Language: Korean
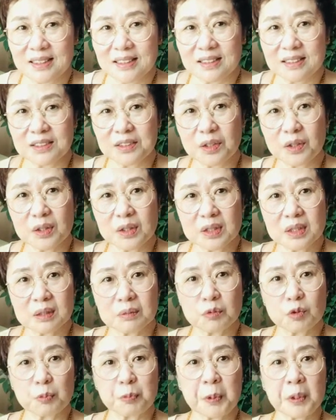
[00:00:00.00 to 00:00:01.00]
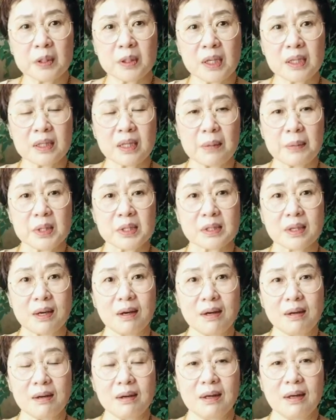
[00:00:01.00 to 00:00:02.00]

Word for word: 그거를 지금 투표를 한다면서요?